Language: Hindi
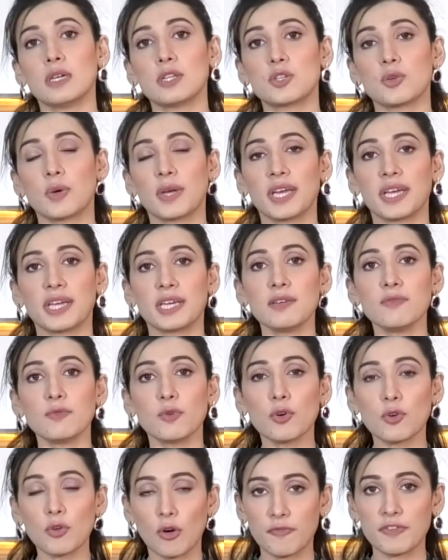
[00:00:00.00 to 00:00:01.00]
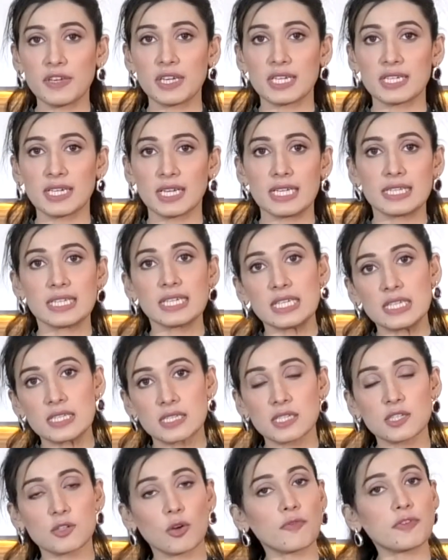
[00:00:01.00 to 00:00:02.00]
जो हैं वो कॉफ़ी के डाले थे
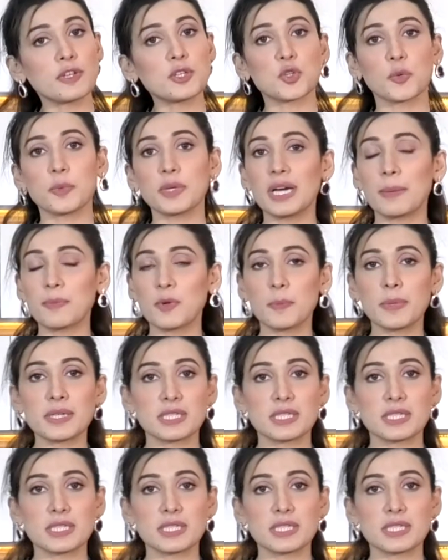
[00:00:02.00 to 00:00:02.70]
इंस्टेंट कॉफ़ी जो भी आपको